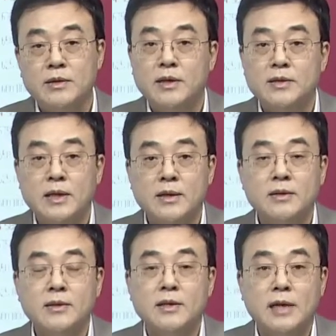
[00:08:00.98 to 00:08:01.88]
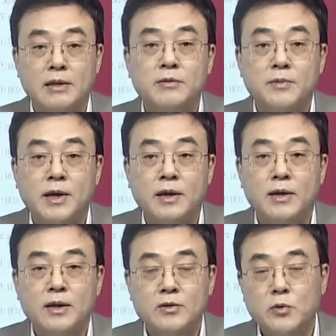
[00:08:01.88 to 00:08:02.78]
그렇게 짧게 끝나지 않습니다.
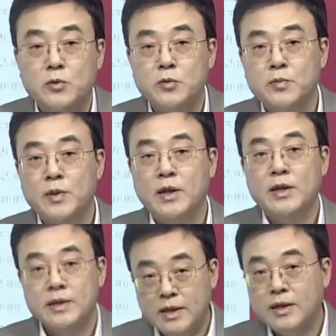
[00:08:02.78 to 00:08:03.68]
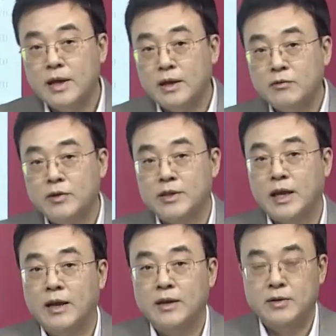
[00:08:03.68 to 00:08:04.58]
조금 길게 갈 수
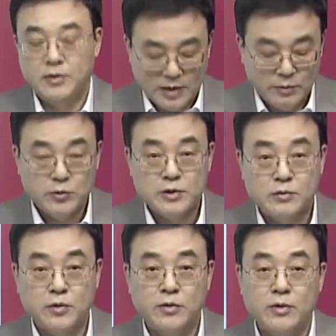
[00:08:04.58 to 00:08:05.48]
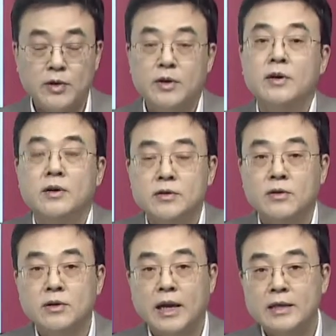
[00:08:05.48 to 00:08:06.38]
있다 이렇게 보시고 어,
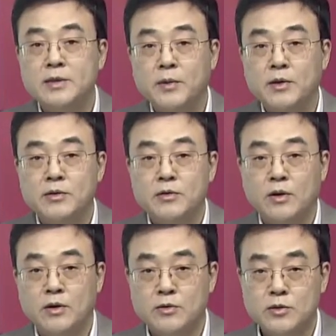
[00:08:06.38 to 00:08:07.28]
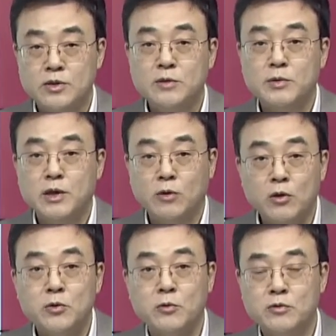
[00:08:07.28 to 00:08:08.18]
접근하시면 어, 지금보다
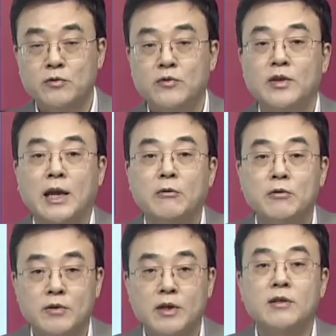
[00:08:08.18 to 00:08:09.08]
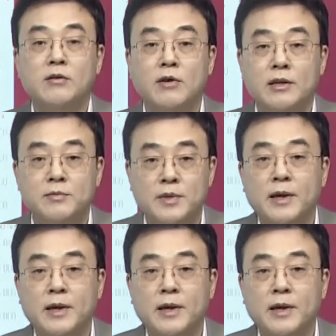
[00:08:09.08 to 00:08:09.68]
더 좋은 수익 나올 수 있을 것 같습니다.